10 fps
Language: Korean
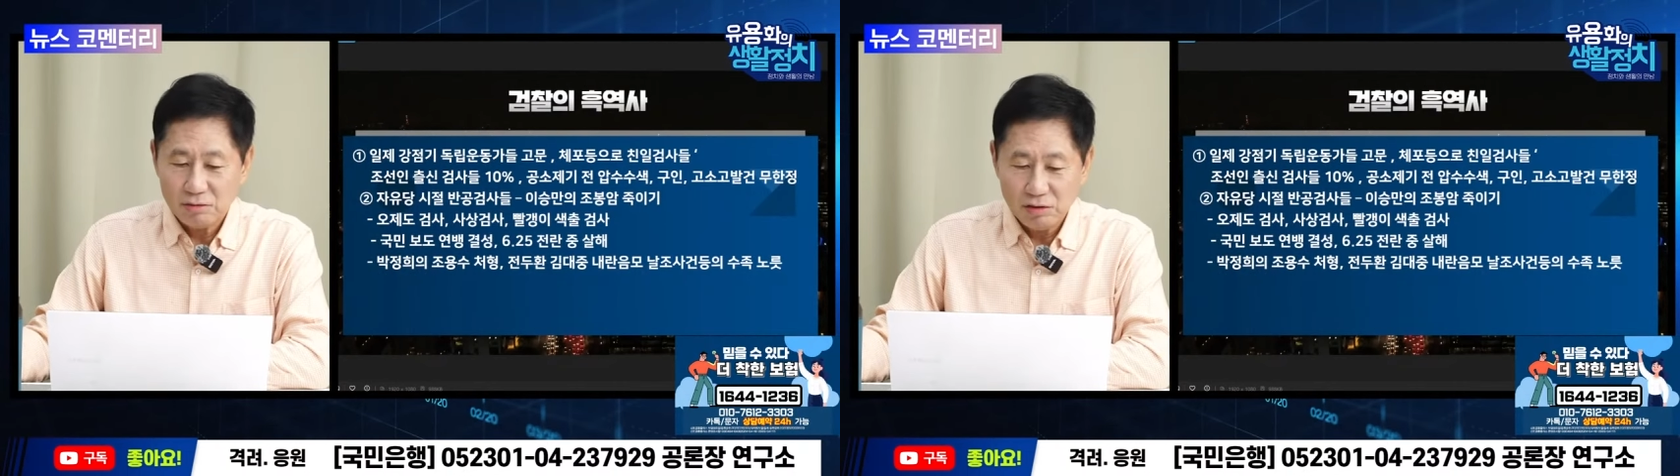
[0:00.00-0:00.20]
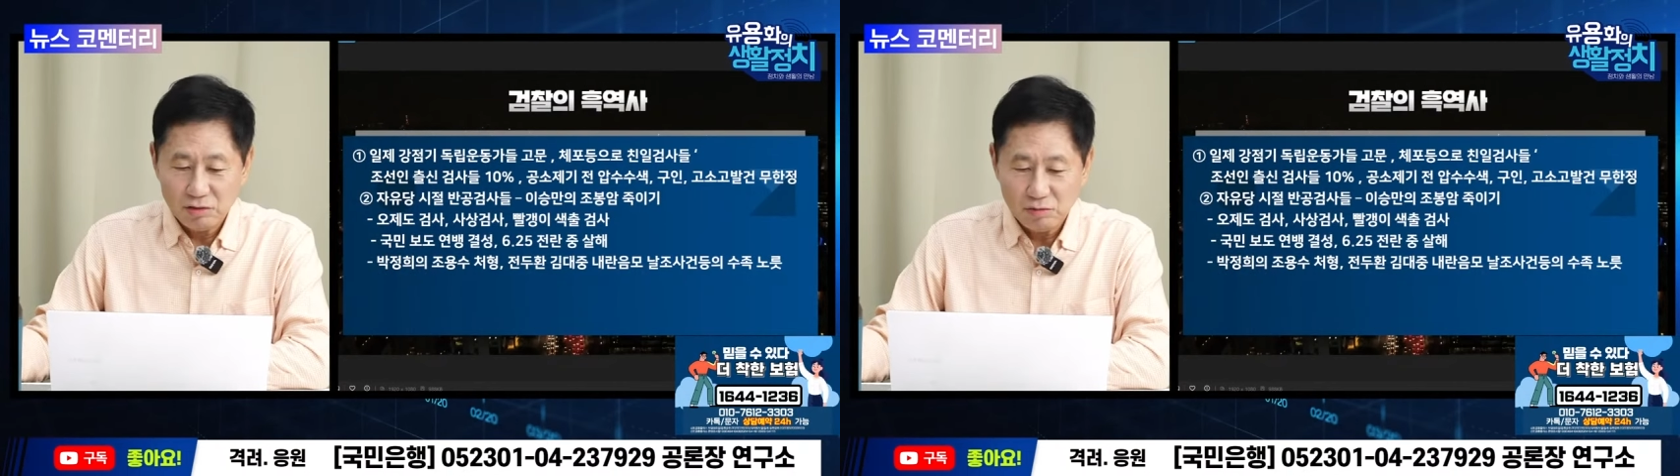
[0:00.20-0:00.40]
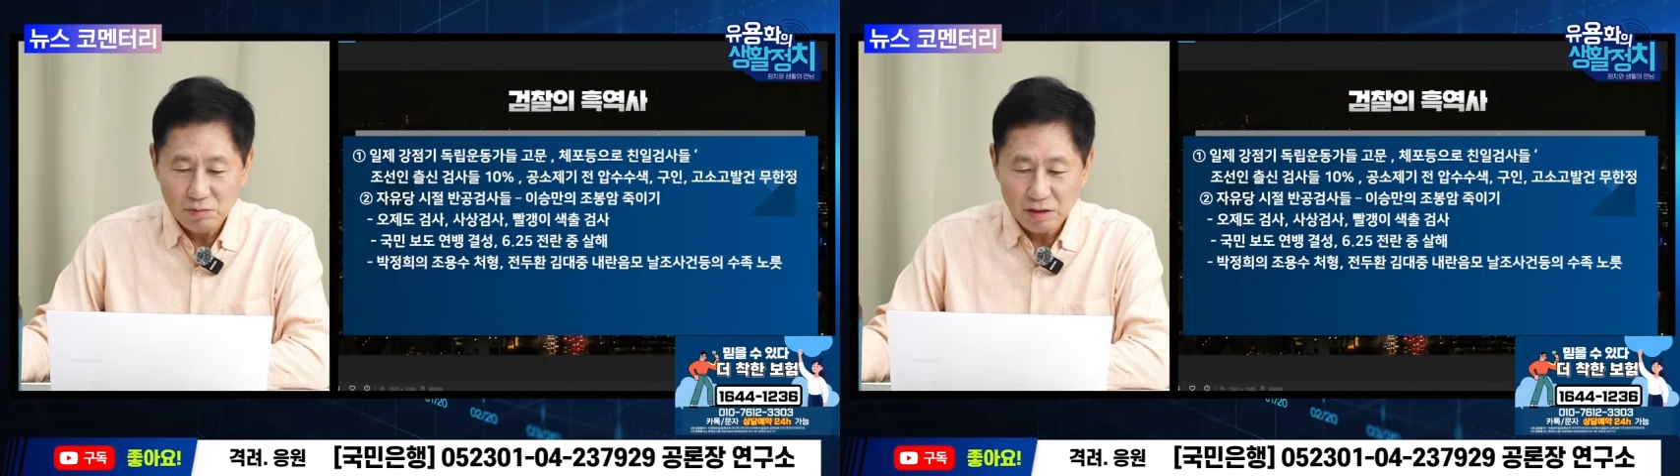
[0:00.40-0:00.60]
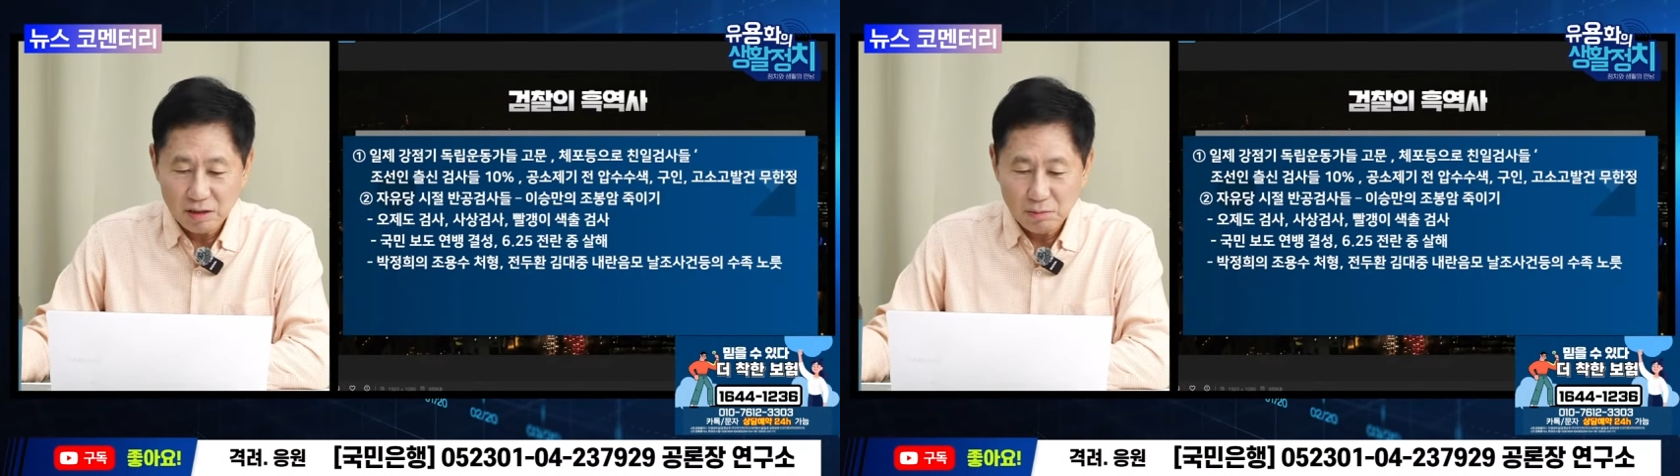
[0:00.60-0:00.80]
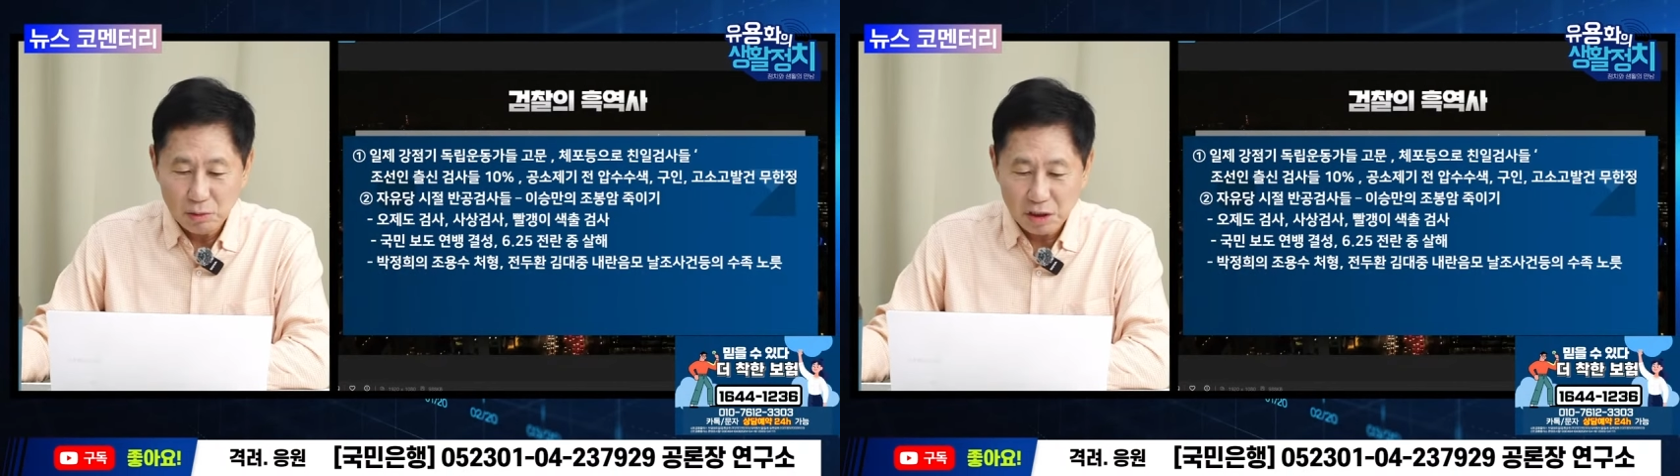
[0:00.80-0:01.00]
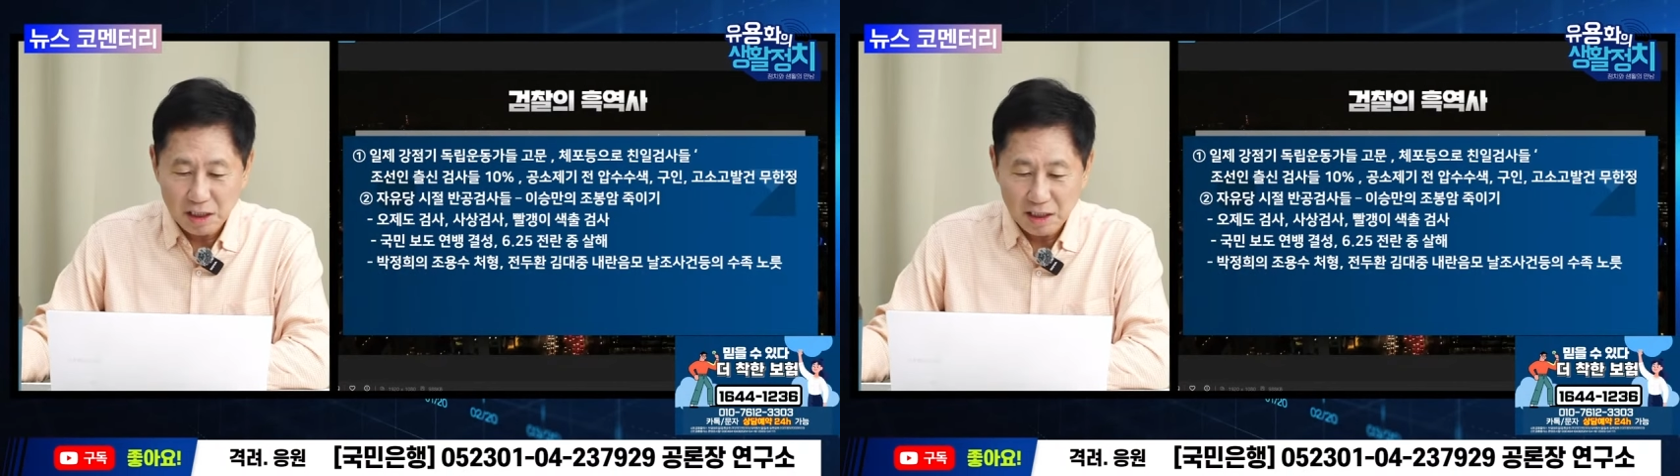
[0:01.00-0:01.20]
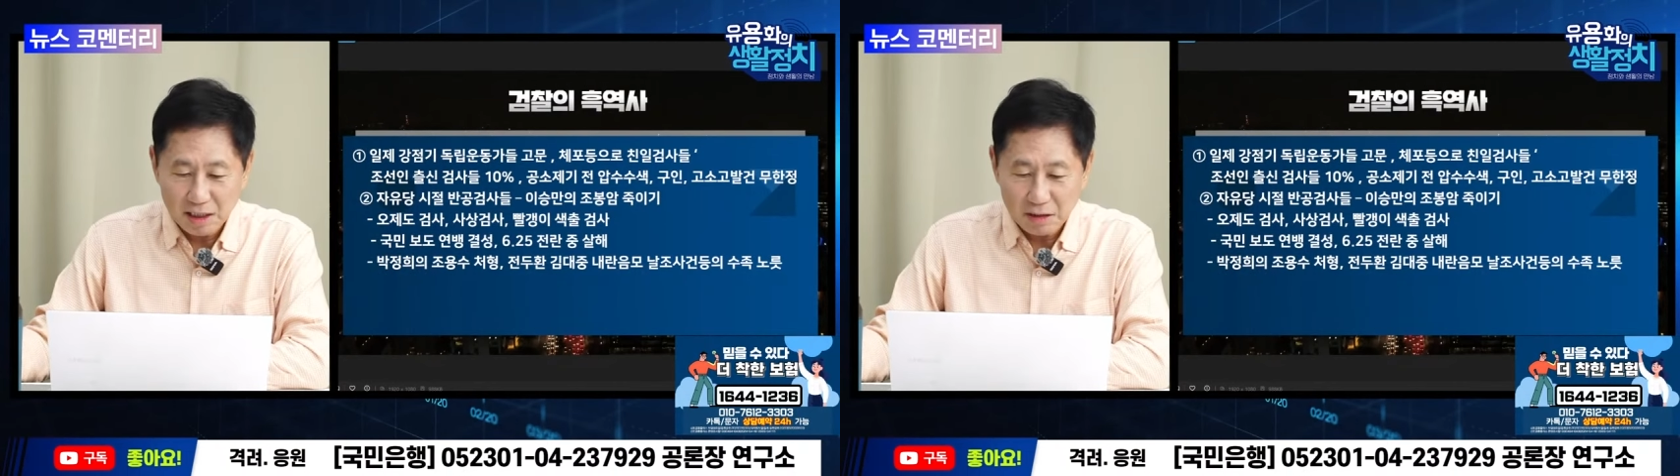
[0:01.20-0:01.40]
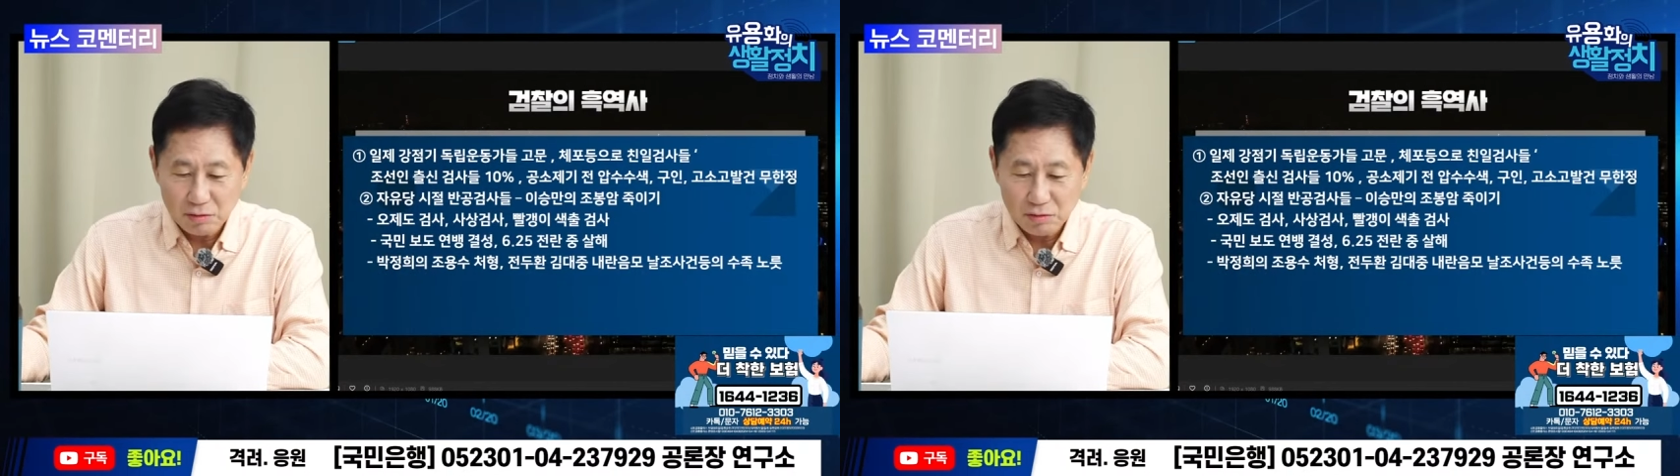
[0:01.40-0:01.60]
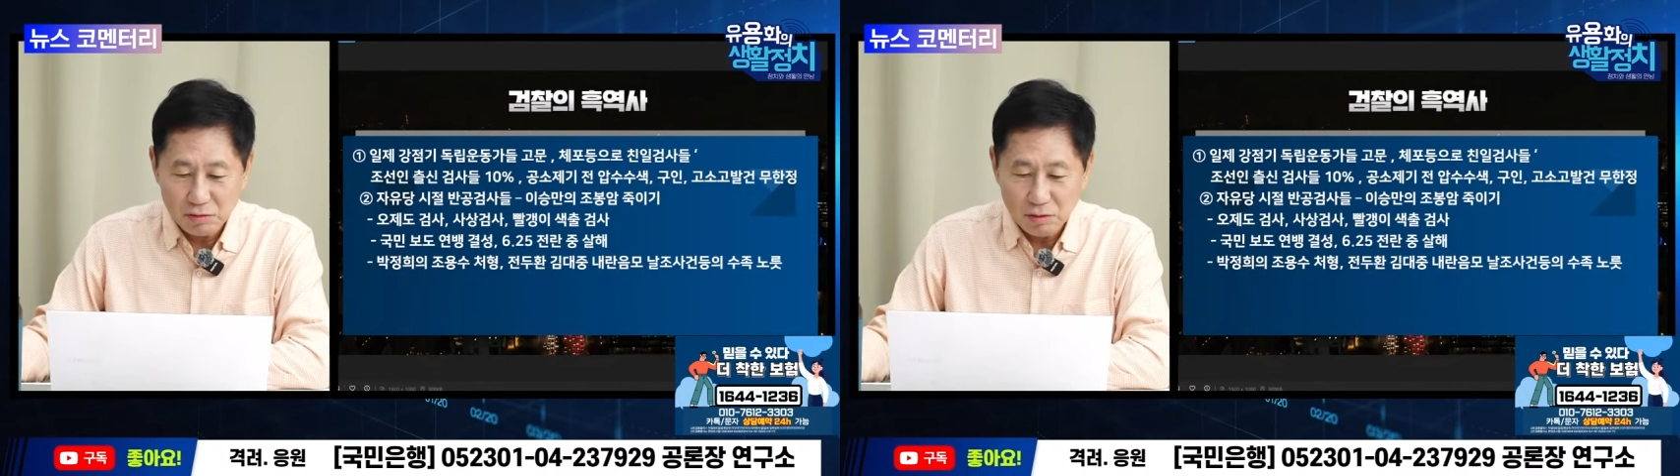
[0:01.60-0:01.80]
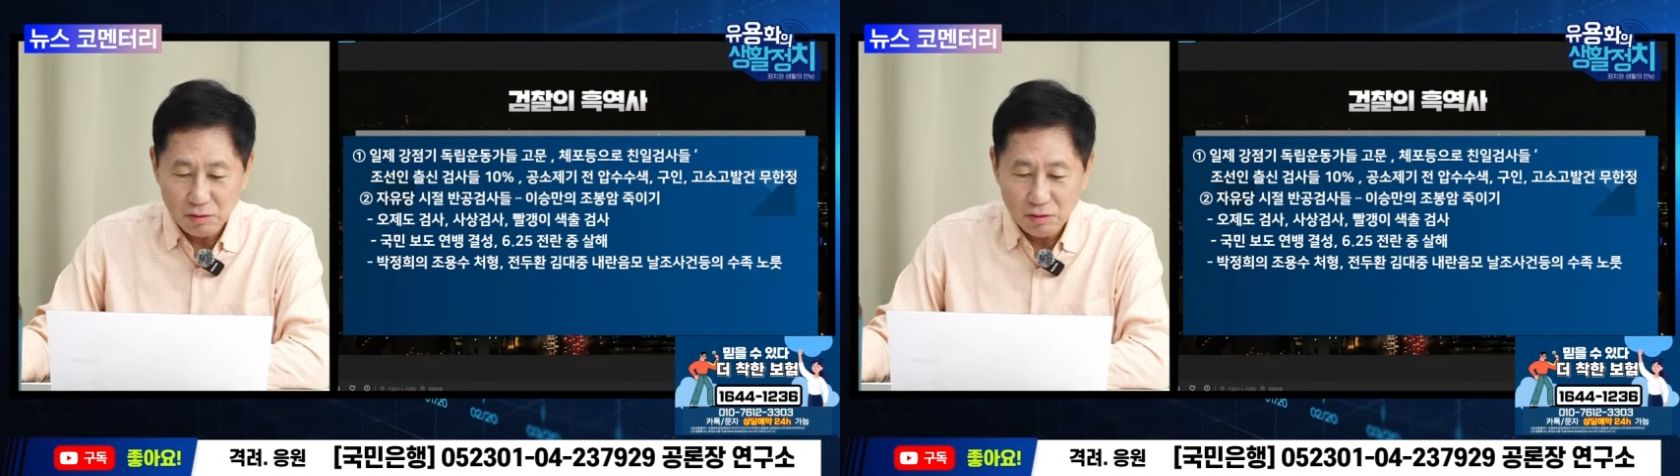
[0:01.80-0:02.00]
우리 국민들을 못 살게
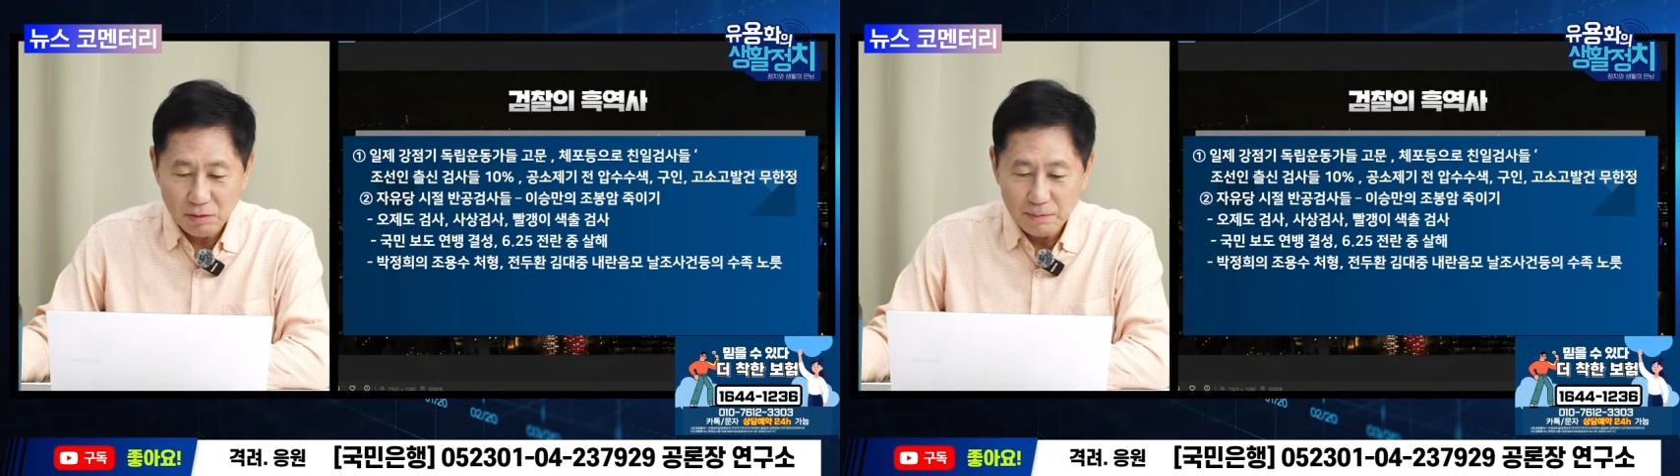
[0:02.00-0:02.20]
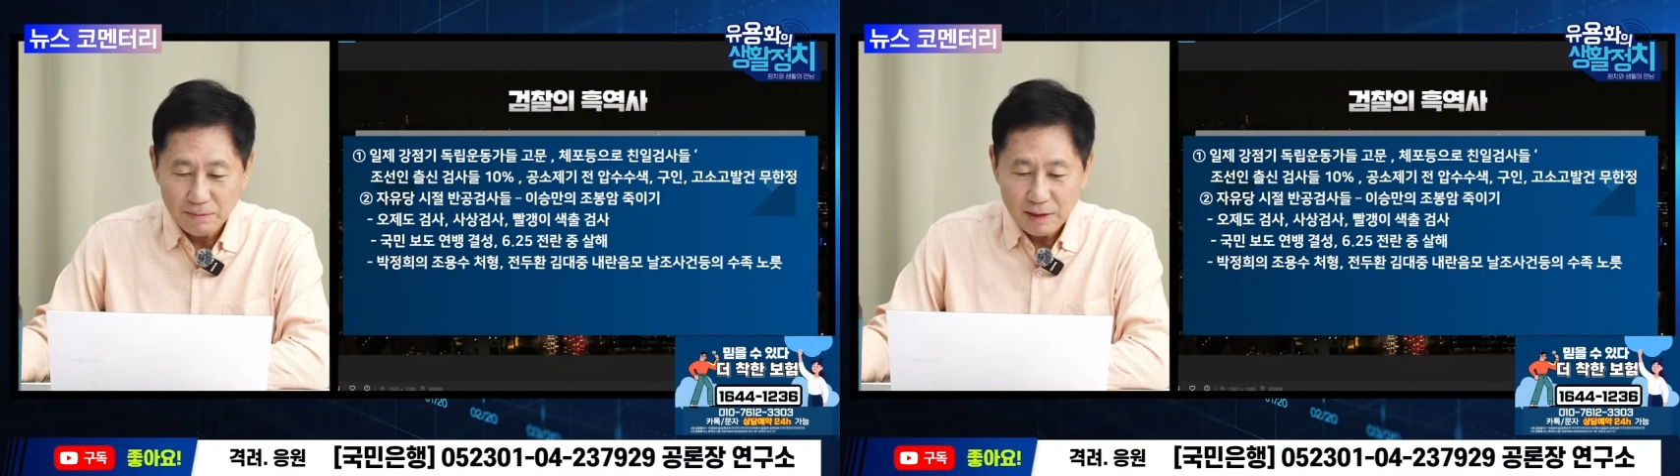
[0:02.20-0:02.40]
굴고